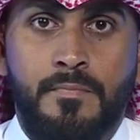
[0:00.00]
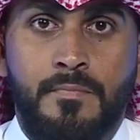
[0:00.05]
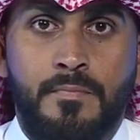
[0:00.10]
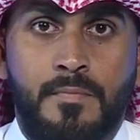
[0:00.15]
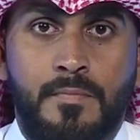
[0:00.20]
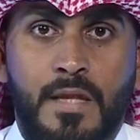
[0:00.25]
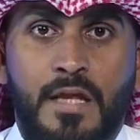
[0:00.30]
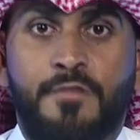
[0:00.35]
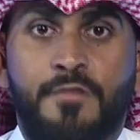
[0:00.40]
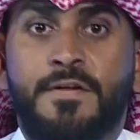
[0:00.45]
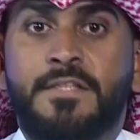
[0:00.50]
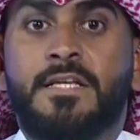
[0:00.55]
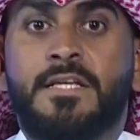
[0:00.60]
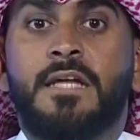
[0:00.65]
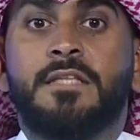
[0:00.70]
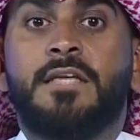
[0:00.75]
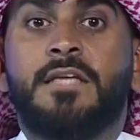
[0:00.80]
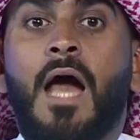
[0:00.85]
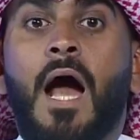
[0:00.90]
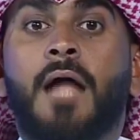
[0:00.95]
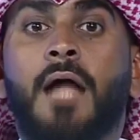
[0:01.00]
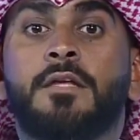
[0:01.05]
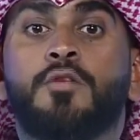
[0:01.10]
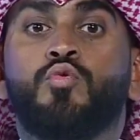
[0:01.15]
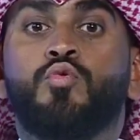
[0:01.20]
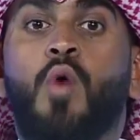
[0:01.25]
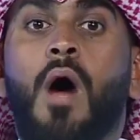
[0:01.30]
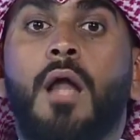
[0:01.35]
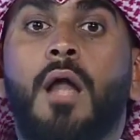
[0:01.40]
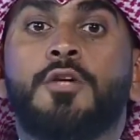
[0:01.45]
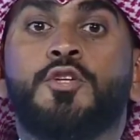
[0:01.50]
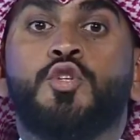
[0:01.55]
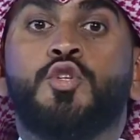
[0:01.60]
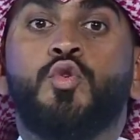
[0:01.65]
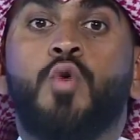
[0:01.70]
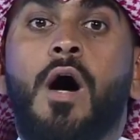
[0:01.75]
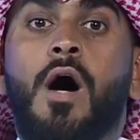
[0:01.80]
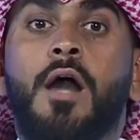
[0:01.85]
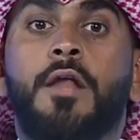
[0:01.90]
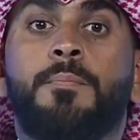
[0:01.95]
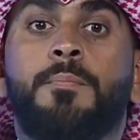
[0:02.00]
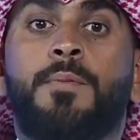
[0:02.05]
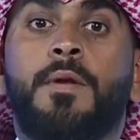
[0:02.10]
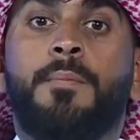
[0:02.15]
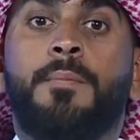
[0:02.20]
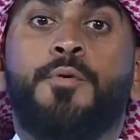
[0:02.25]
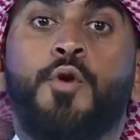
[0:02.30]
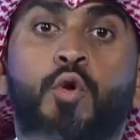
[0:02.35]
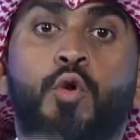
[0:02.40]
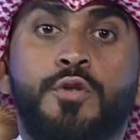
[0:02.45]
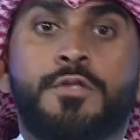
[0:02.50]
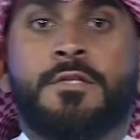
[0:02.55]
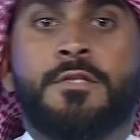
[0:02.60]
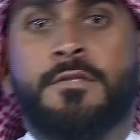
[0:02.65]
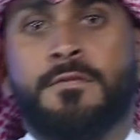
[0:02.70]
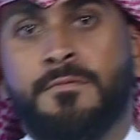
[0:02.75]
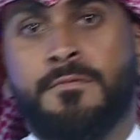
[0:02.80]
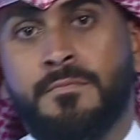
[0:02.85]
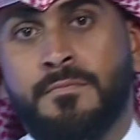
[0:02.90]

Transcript: الفساد قاعد طوال الشوارب بالبيوت